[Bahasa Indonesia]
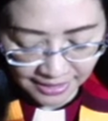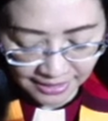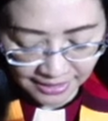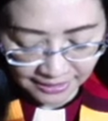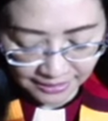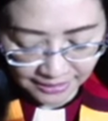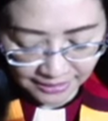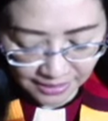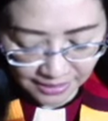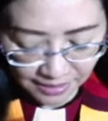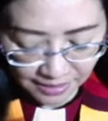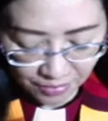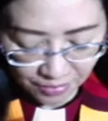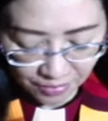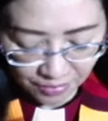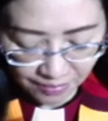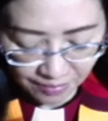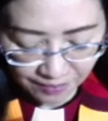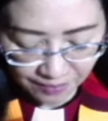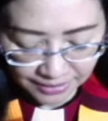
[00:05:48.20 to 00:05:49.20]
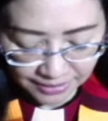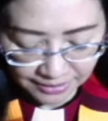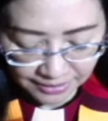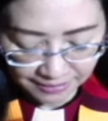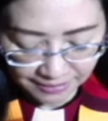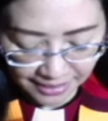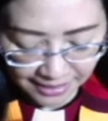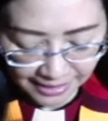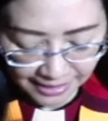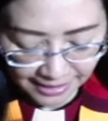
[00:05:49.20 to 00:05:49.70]
tidak mau
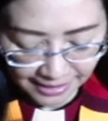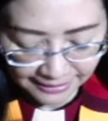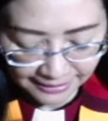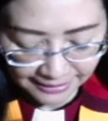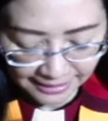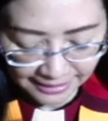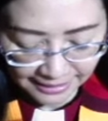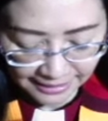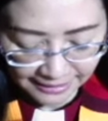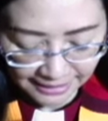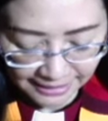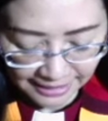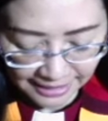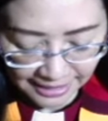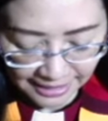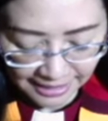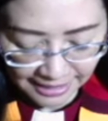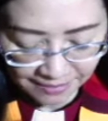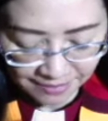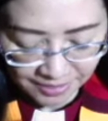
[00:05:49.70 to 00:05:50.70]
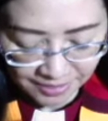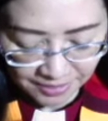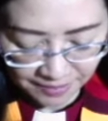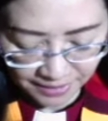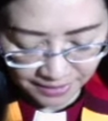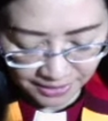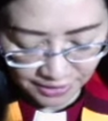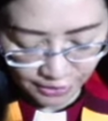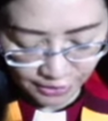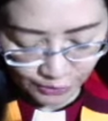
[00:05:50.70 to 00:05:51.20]
mempersembahkan talenta kami
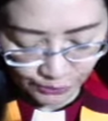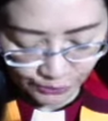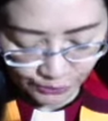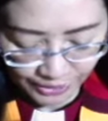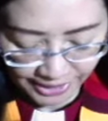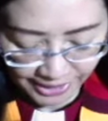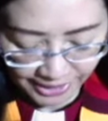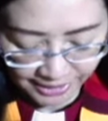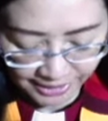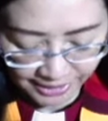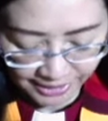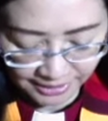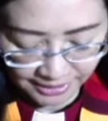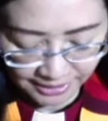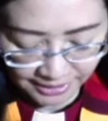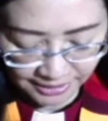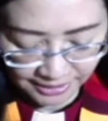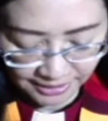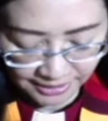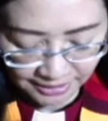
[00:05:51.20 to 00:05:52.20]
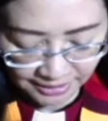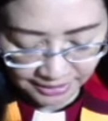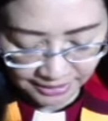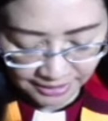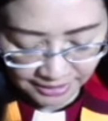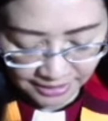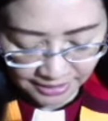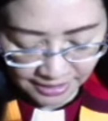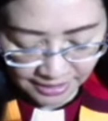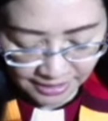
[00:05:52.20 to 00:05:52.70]
bagi Tuhan.
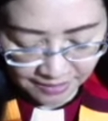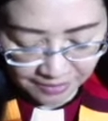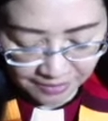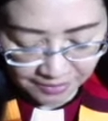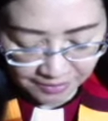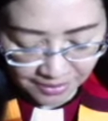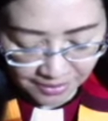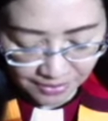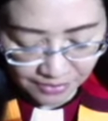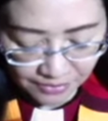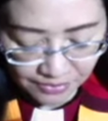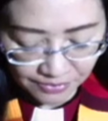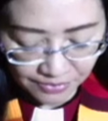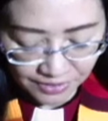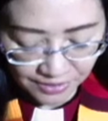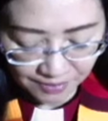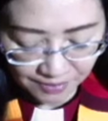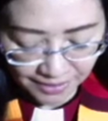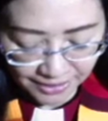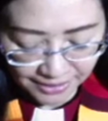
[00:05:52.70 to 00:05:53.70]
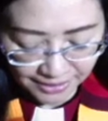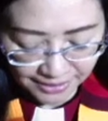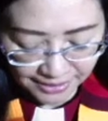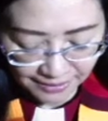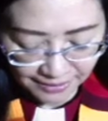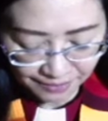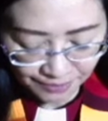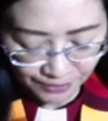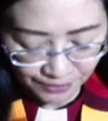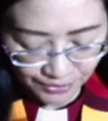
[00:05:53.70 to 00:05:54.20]
Kami mau semakin
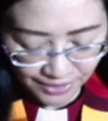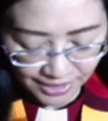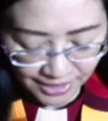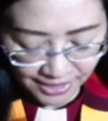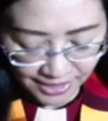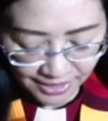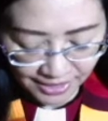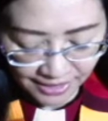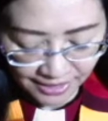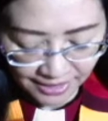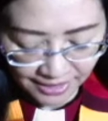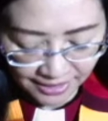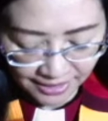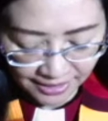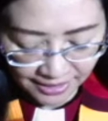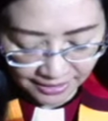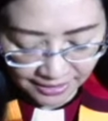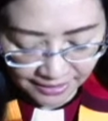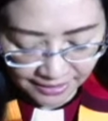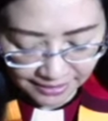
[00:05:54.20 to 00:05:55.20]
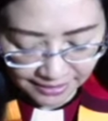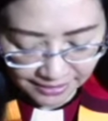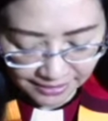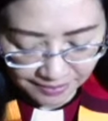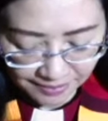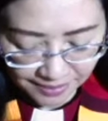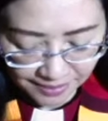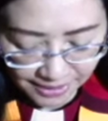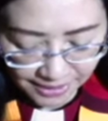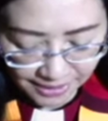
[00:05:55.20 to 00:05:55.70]
sempurna dan
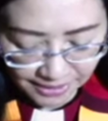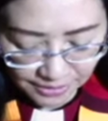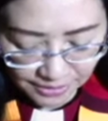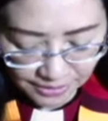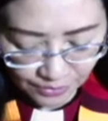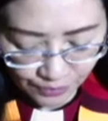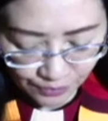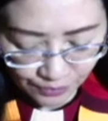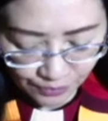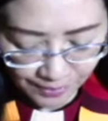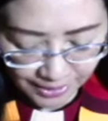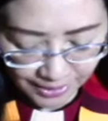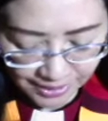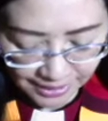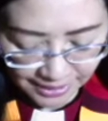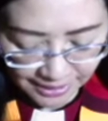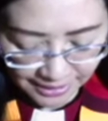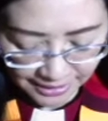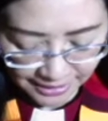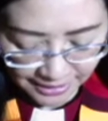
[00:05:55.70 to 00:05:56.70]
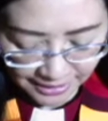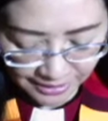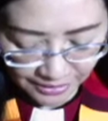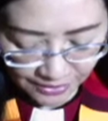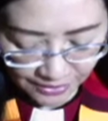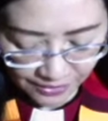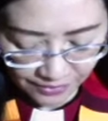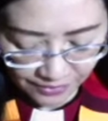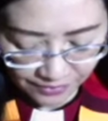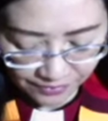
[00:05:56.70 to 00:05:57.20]
semakin serupa dengan
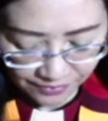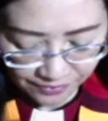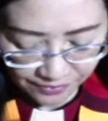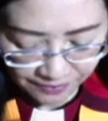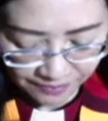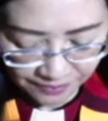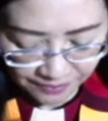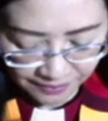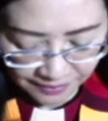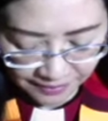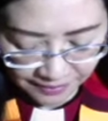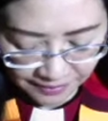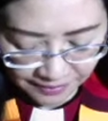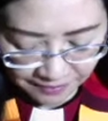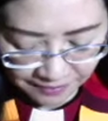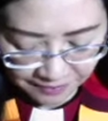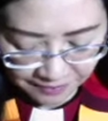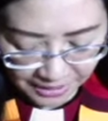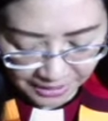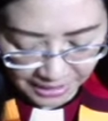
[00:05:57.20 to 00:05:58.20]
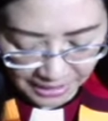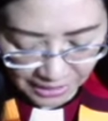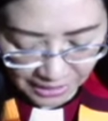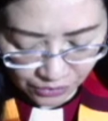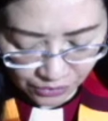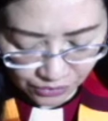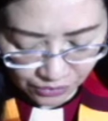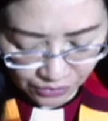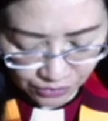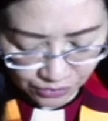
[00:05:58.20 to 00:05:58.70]
Engkau. Biarlah
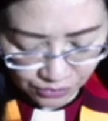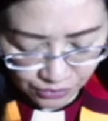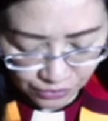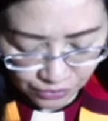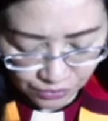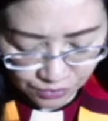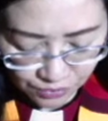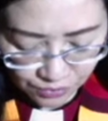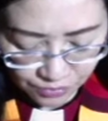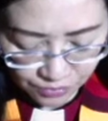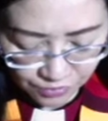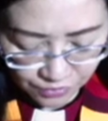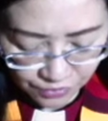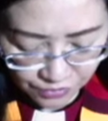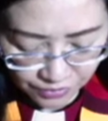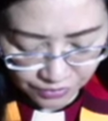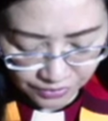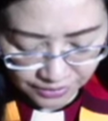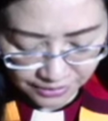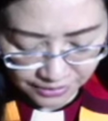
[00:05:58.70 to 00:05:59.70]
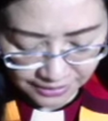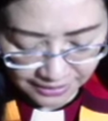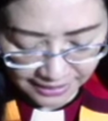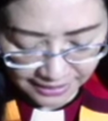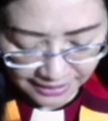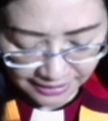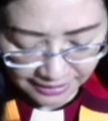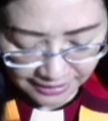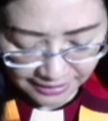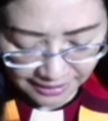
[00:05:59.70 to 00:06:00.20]
roh kudusmu
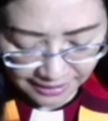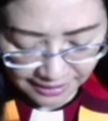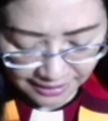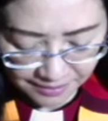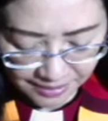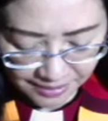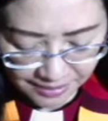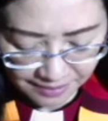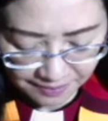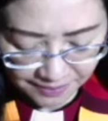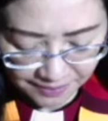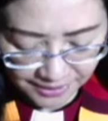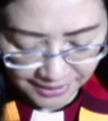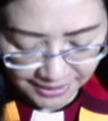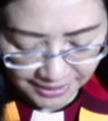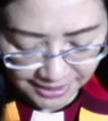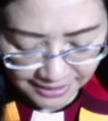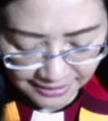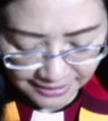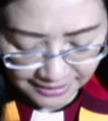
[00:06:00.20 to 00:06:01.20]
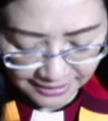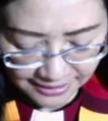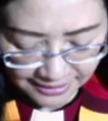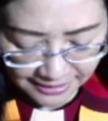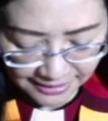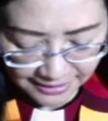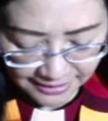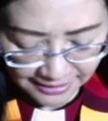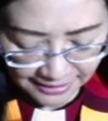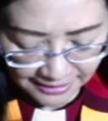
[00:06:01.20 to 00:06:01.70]
yang kami peringati
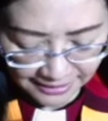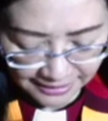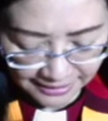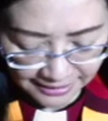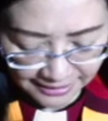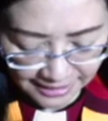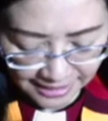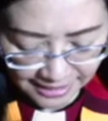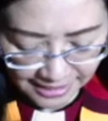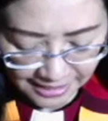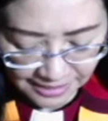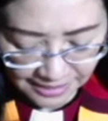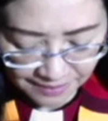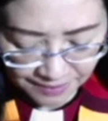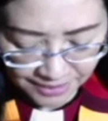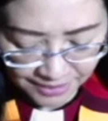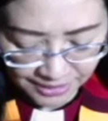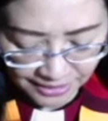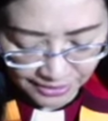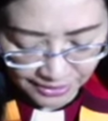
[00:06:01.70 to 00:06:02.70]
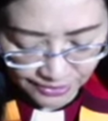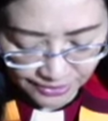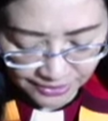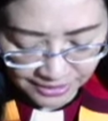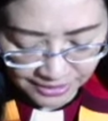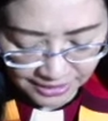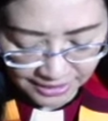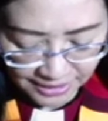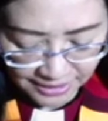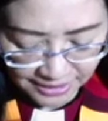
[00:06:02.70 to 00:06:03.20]
kedatangannya hari
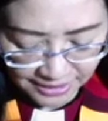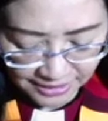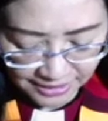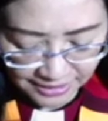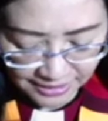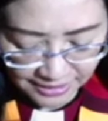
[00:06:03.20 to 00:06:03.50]
Pentakosta ini